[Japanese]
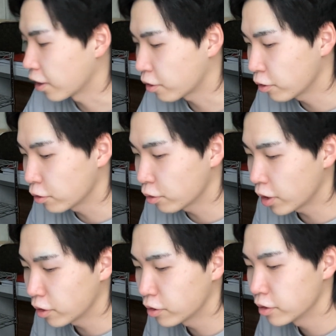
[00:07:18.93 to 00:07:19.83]
この動
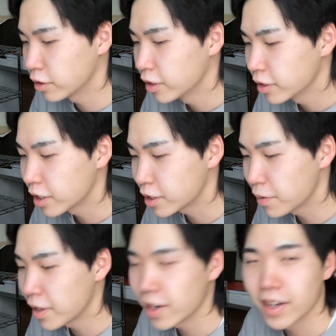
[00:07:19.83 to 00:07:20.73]
画の説
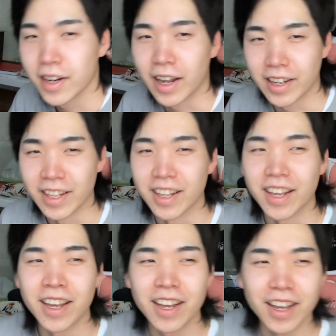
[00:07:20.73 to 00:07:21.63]
明欄
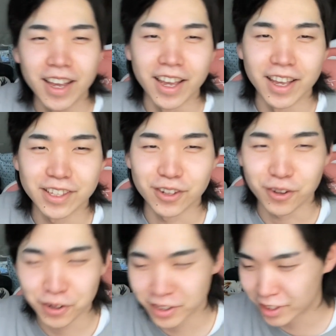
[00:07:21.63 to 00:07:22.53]
に、えー、その
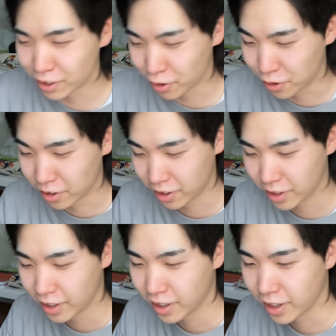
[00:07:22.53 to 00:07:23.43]
公式の、
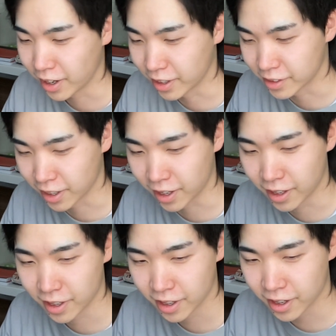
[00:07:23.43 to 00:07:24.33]
あれですね、
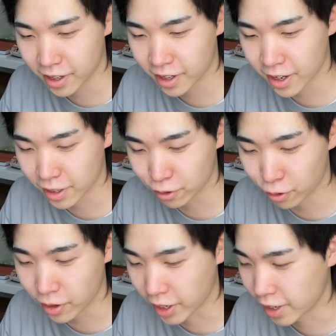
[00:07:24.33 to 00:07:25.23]
貼っとこ
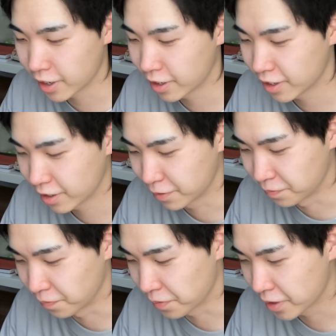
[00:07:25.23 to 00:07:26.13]
うかな。う
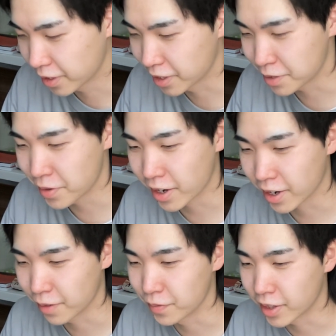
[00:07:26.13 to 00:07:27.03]
ん。説明
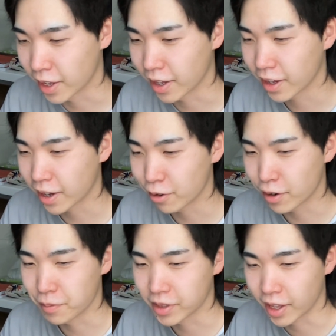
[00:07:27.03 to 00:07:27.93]
欄見て、概要
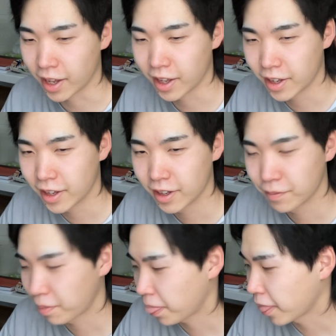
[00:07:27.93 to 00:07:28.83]
欄見て、
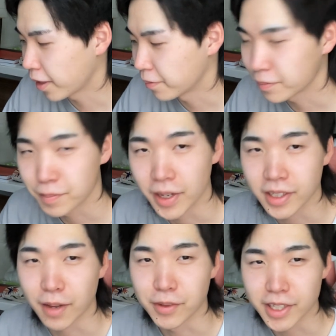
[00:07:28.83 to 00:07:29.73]
皆
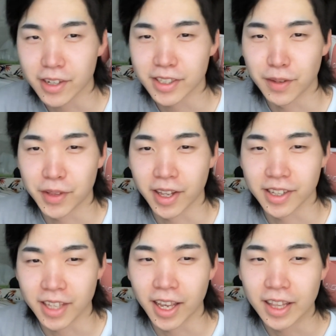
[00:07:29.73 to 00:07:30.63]
さんもチェックしてみてくだ
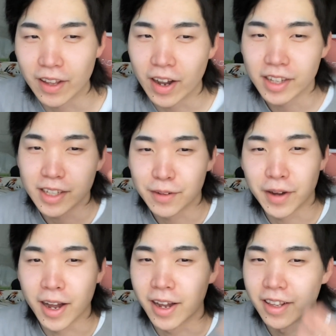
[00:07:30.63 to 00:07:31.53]
さい。では、じゃあね、
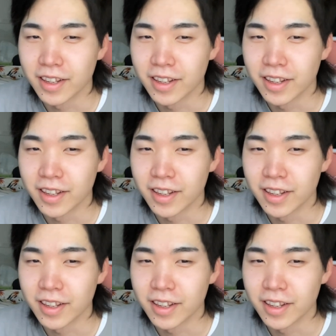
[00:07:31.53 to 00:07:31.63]
バイ。